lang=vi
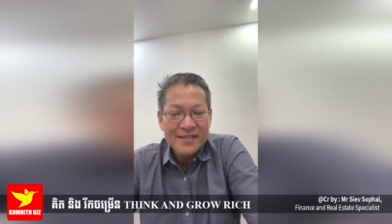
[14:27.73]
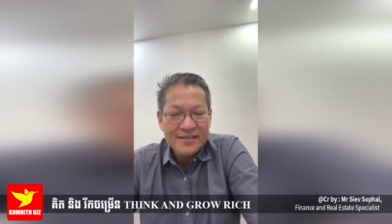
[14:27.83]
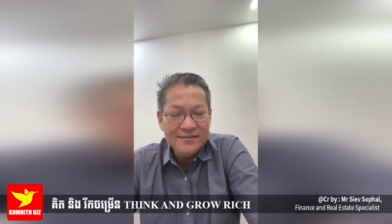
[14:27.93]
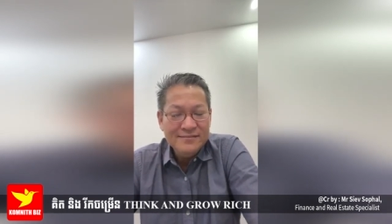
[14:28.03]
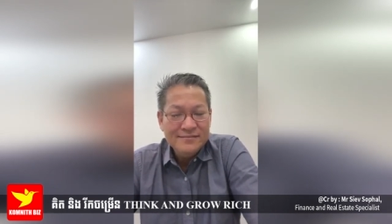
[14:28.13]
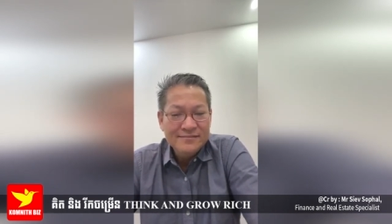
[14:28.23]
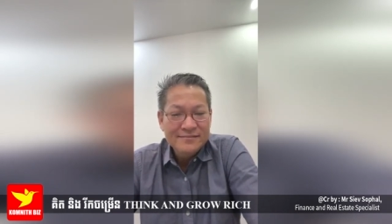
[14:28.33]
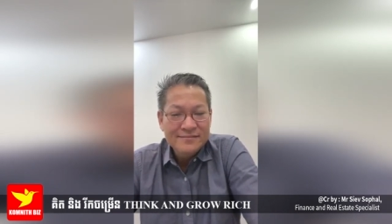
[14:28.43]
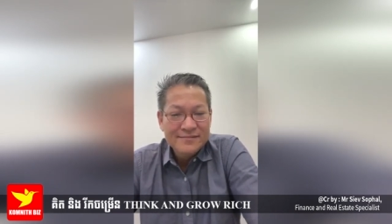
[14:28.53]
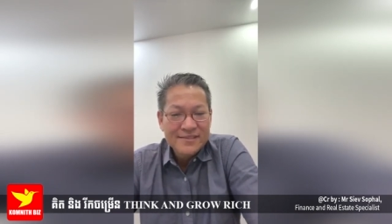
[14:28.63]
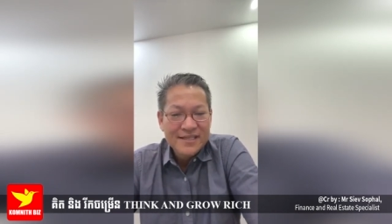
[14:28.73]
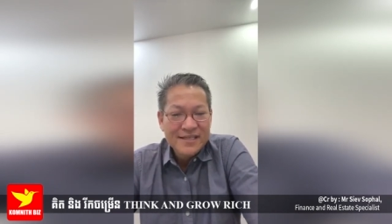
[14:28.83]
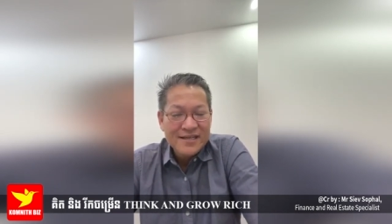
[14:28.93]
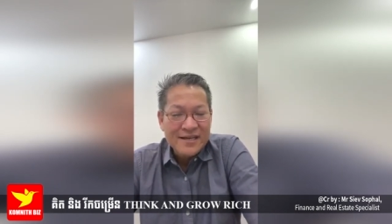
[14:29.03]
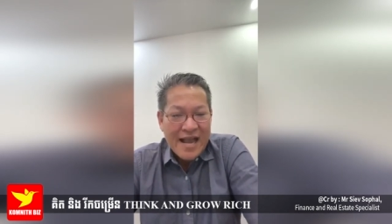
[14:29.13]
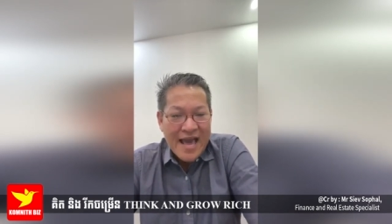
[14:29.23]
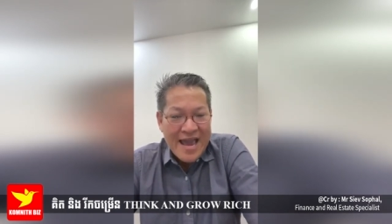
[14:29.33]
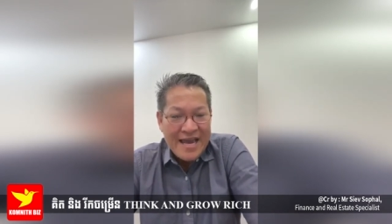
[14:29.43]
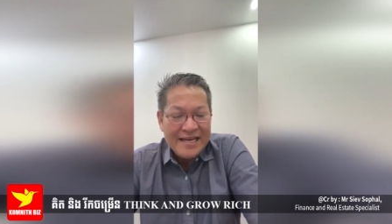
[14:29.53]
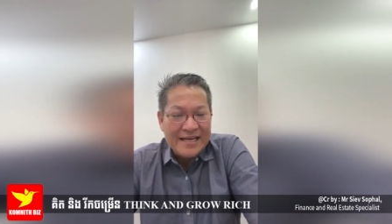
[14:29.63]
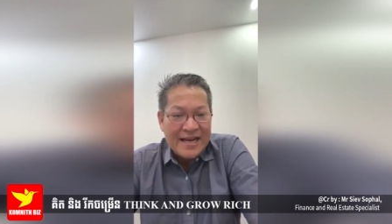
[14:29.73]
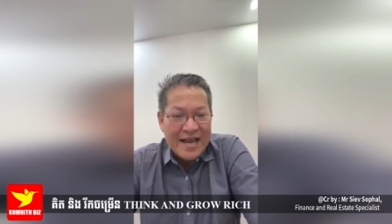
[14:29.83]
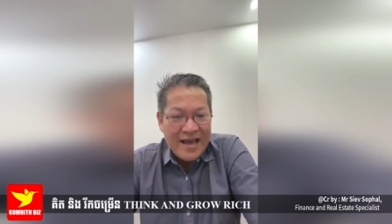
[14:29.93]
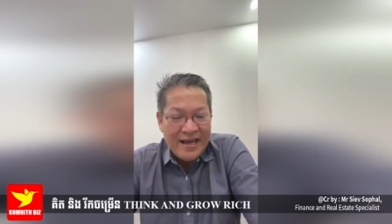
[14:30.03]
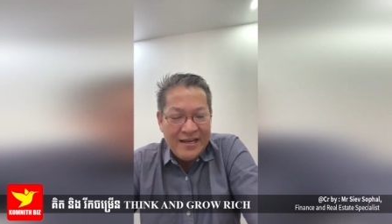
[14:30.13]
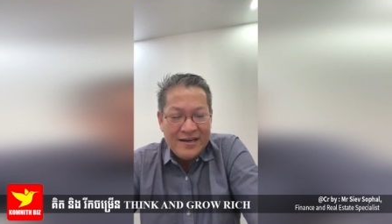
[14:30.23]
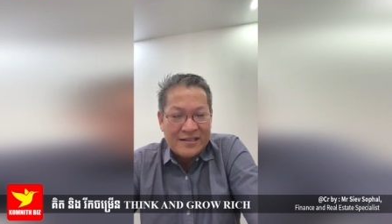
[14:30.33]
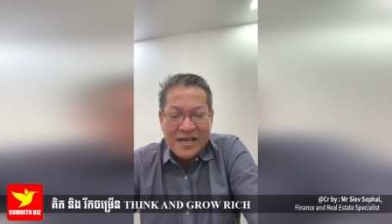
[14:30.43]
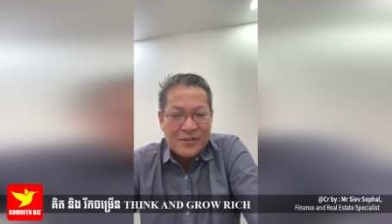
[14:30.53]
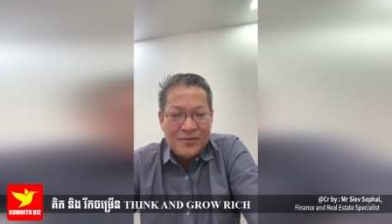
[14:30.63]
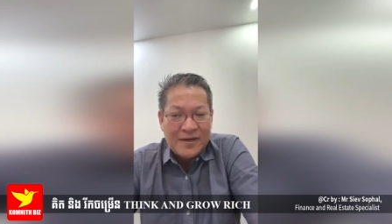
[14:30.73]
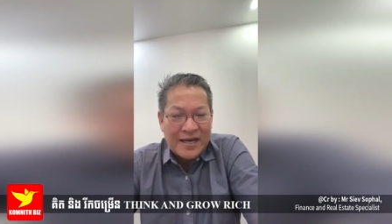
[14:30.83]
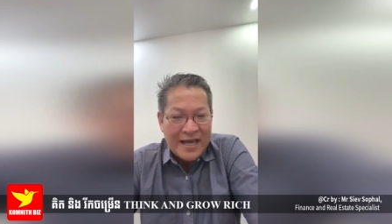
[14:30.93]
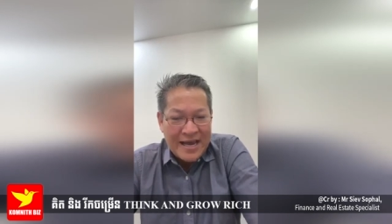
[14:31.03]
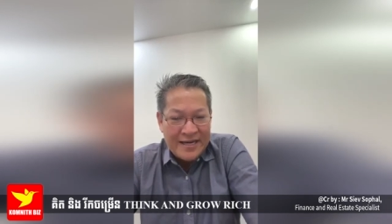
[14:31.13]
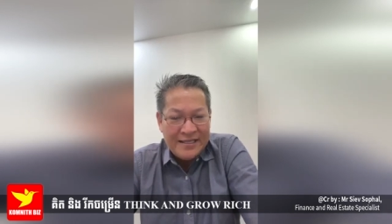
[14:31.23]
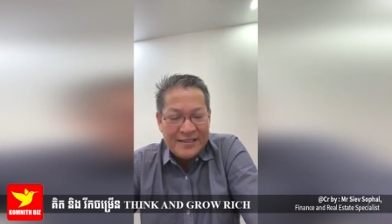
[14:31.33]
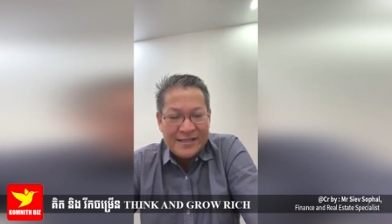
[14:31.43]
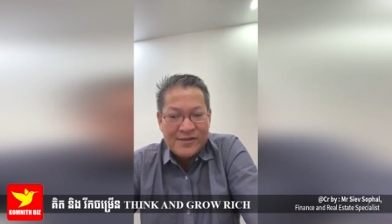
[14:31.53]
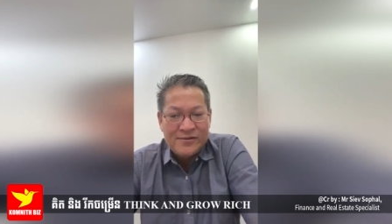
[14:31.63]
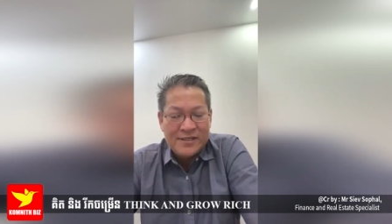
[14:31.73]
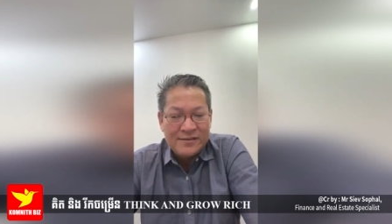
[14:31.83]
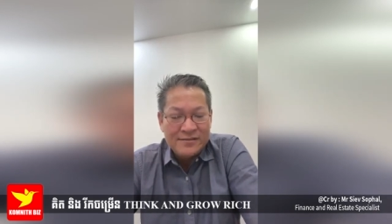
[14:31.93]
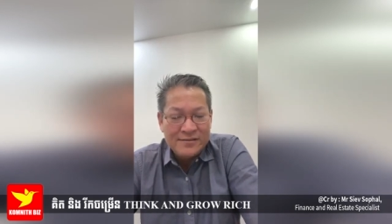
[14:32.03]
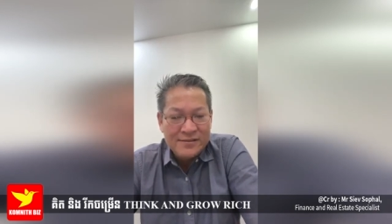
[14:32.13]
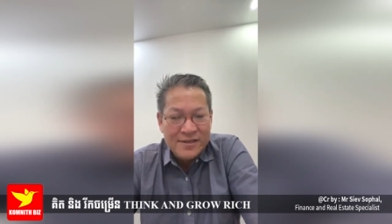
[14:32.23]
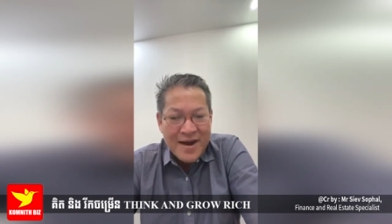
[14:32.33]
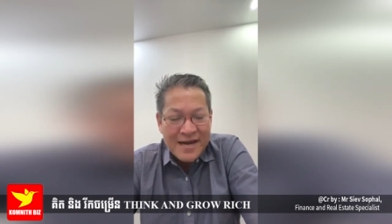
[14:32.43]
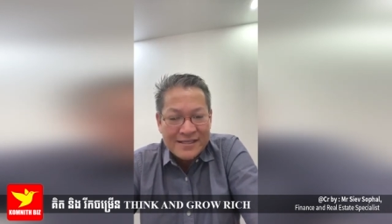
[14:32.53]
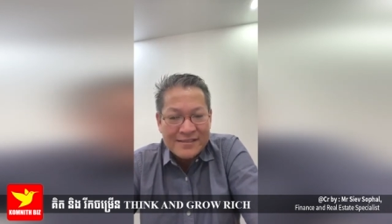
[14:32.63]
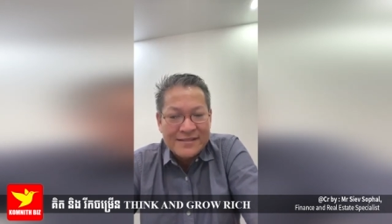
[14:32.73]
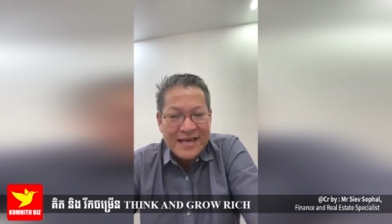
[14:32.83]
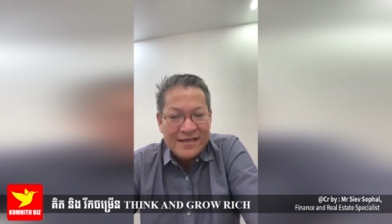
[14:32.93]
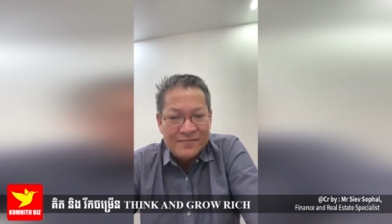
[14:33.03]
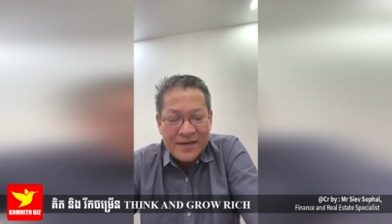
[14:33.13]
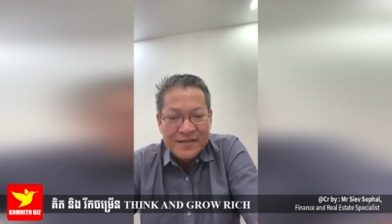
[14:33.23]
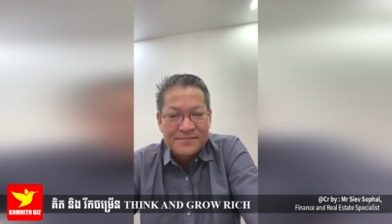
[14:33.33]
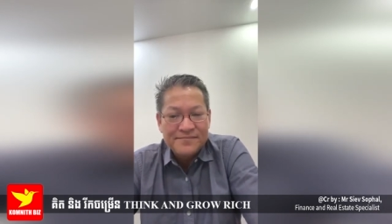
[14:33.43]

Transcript: chấn khai hán ở tẹt tô nừng khai hán này tẹt tô nừng dương bàn sạc xa lầm ật